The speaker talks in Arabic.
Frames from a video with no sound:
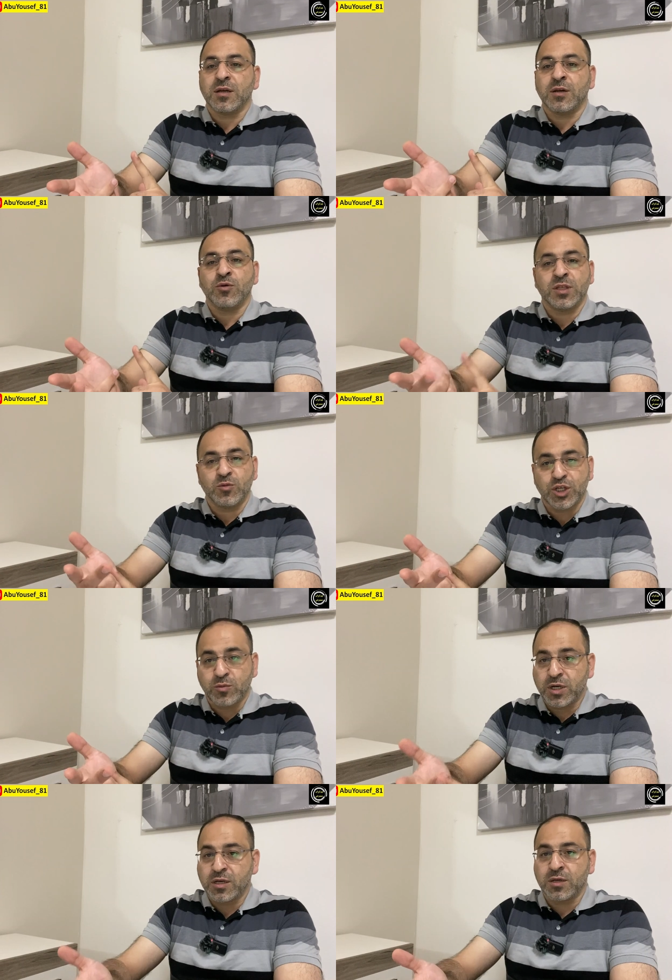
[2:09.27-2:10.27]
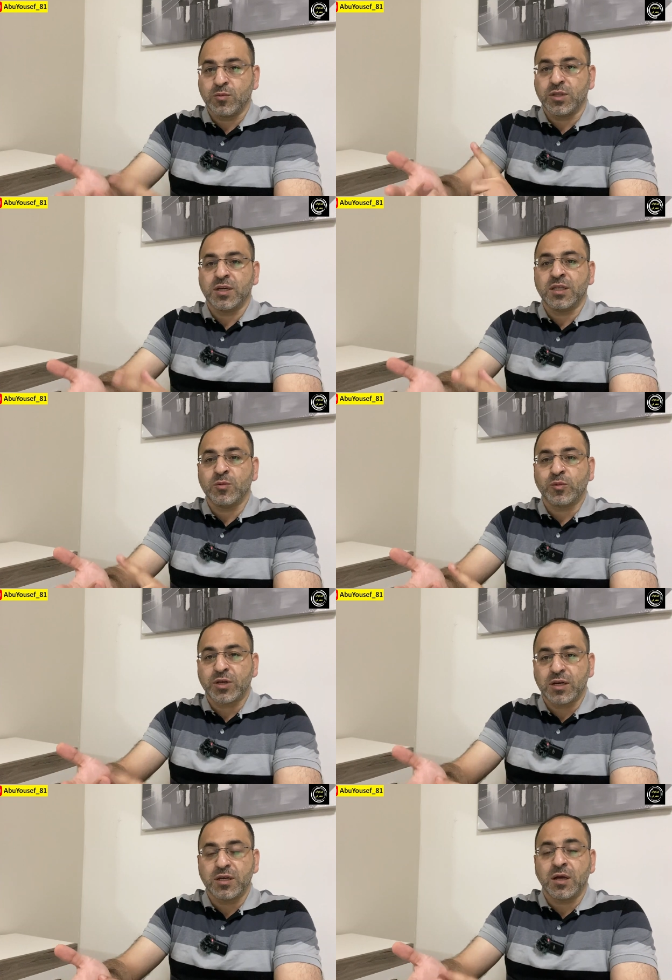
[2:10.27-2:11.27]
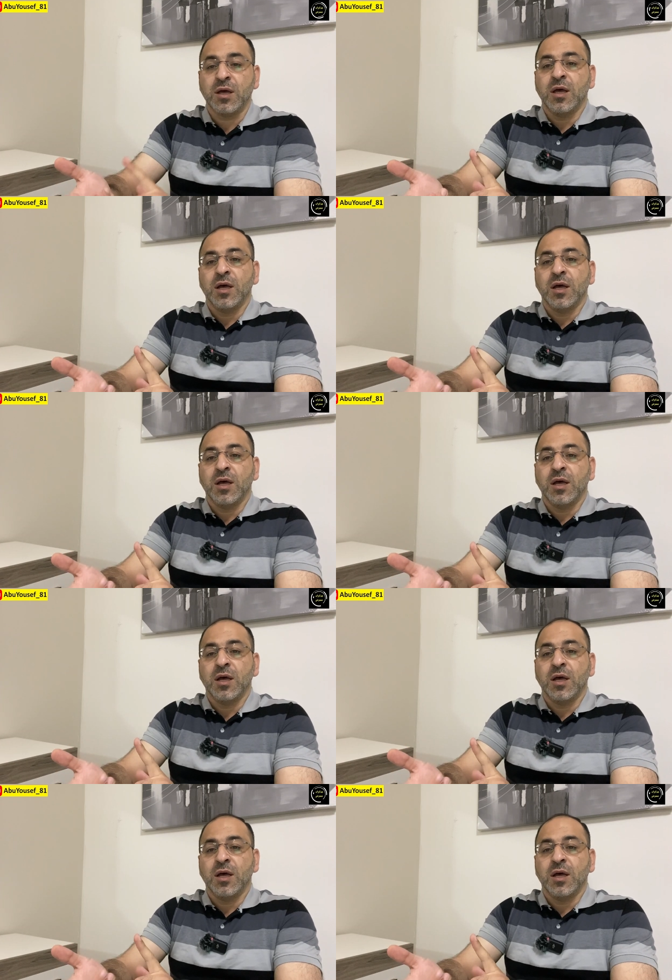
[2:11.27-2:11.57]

لو انت مش امريكي بتقدم بطريقه